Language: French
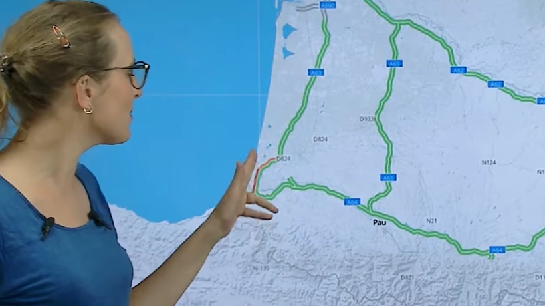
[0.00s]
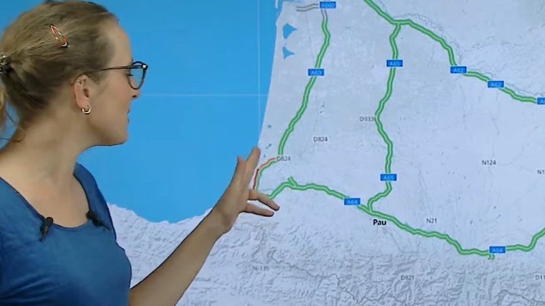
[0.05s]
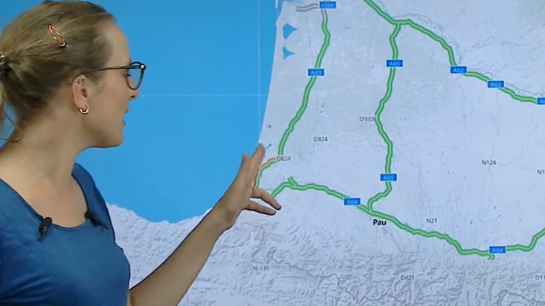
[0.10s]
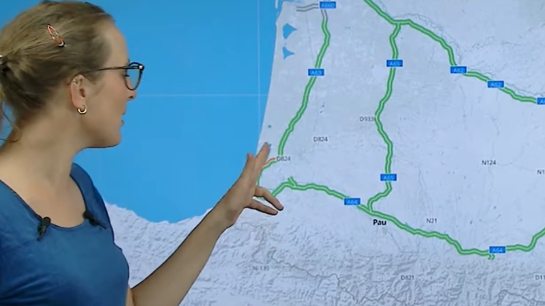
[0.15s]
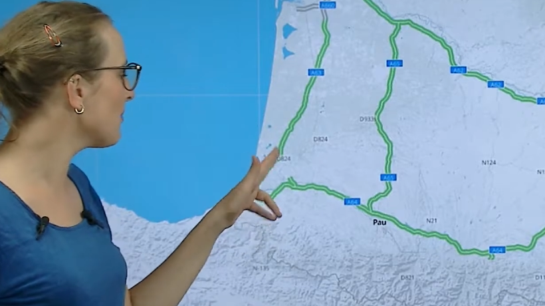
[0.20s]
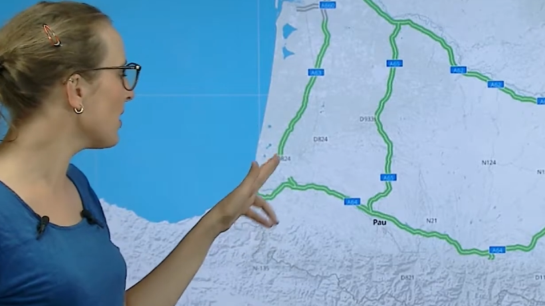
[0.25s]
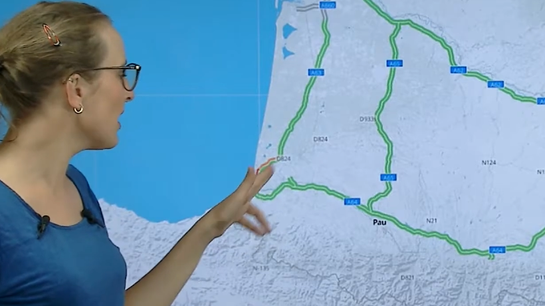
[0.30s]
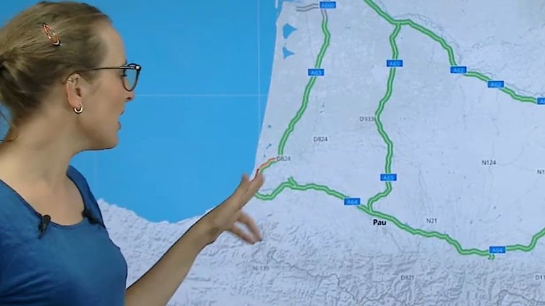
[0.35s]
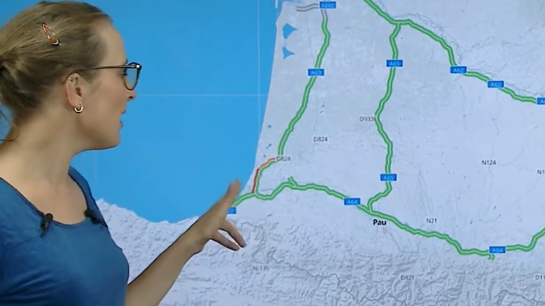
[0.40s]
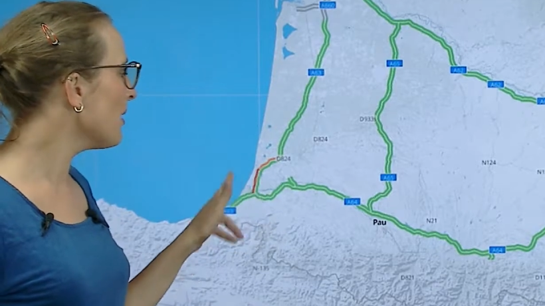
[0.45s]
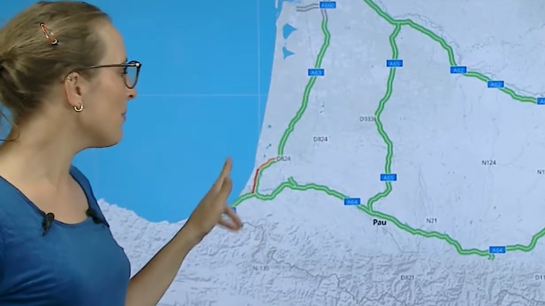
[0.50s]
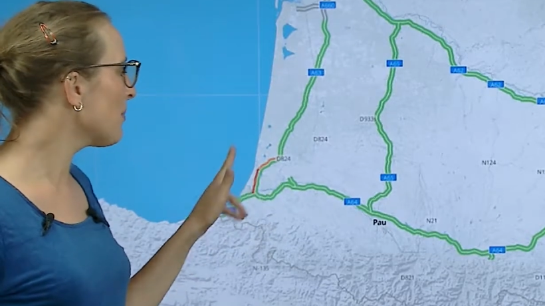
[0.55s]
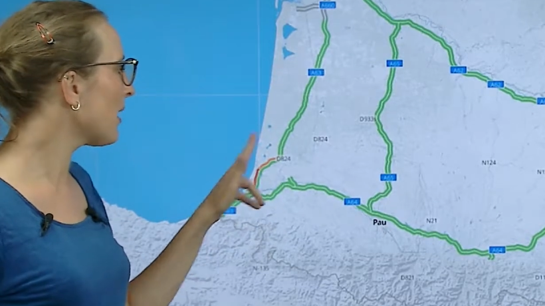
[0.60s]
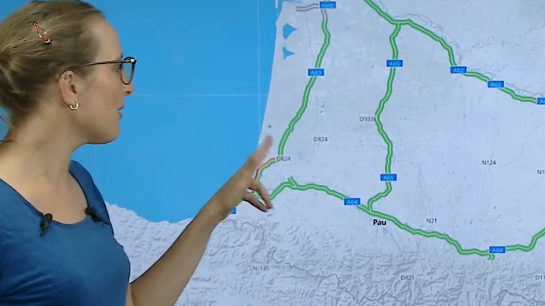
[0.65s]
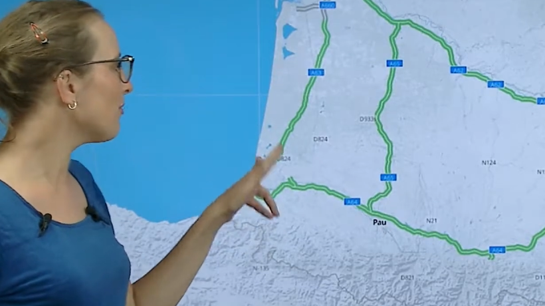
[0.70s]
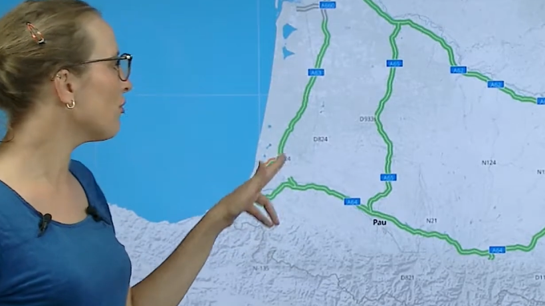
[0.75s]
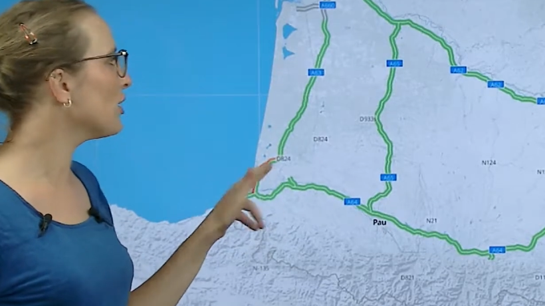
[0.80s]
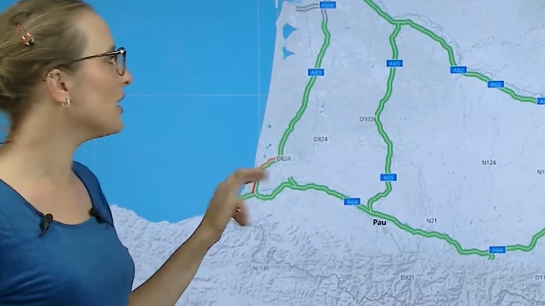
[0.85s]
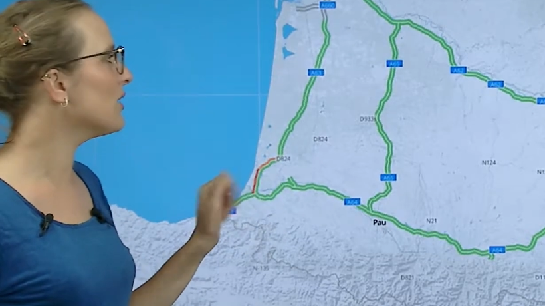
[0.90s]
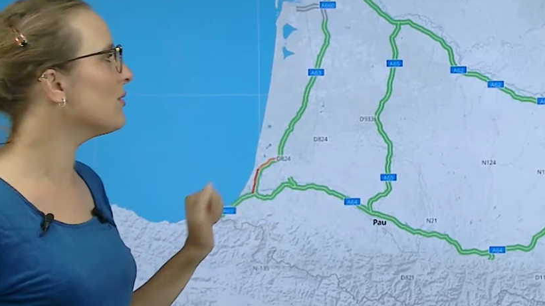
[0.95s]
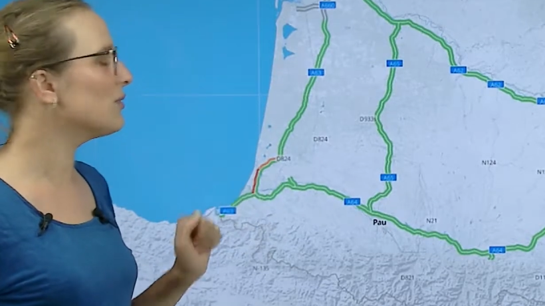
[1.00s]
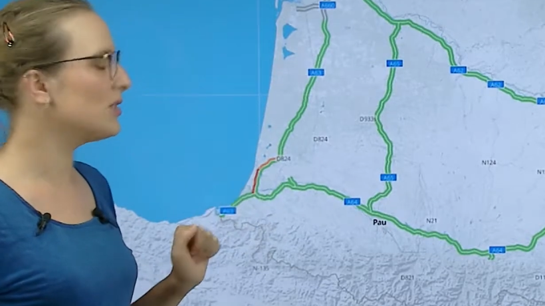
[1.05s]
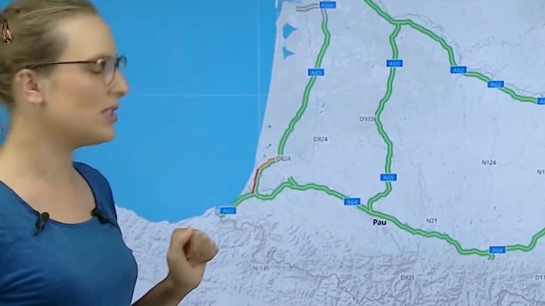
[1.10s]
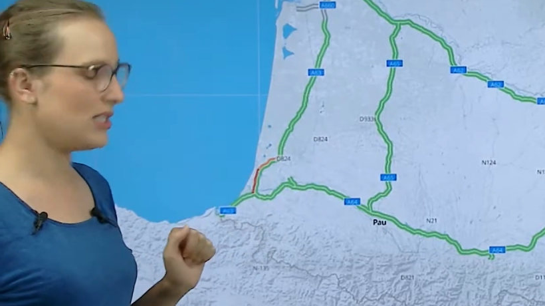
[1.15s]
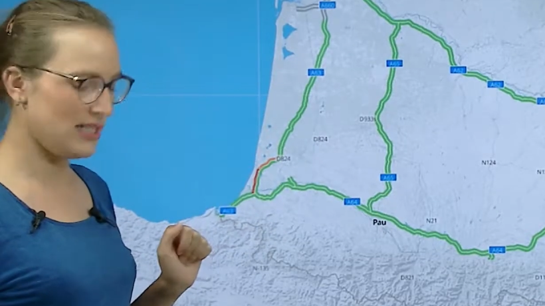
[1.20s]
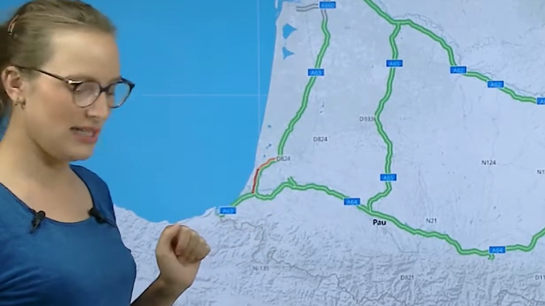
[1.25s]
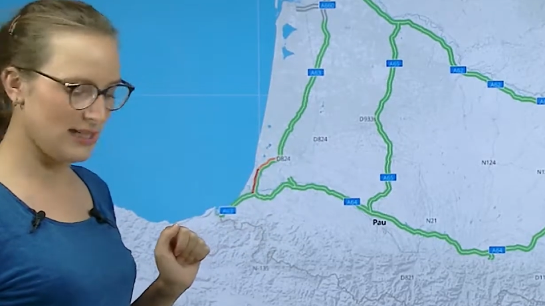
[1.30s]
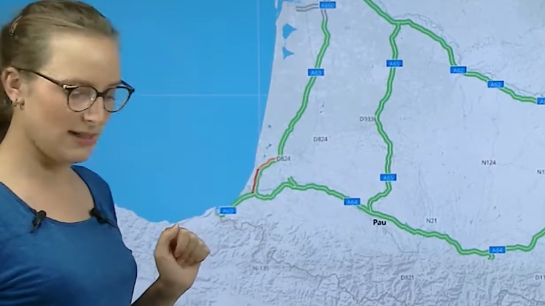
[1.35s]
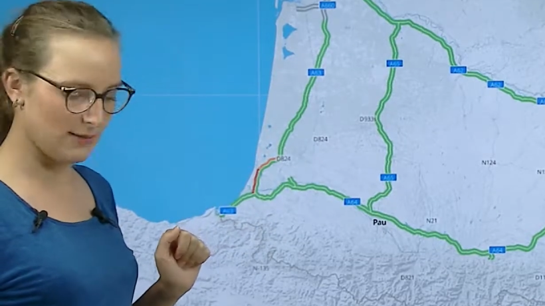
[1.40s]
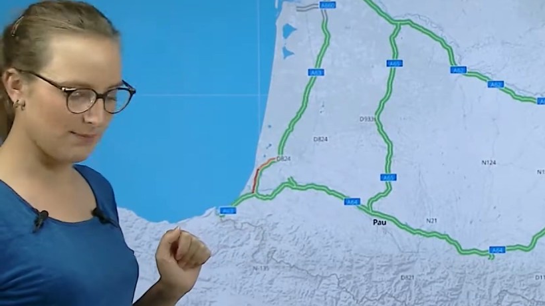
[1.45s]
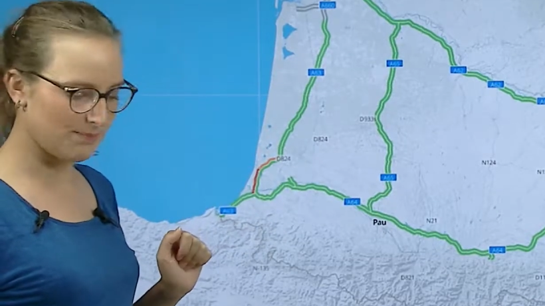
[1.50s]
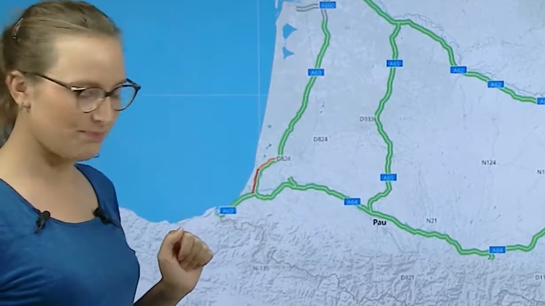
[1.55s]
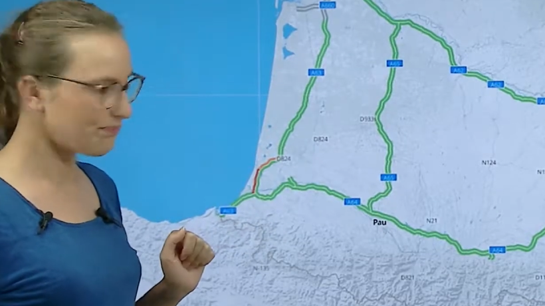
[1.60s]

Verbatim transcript: bien. Prévoyez aussi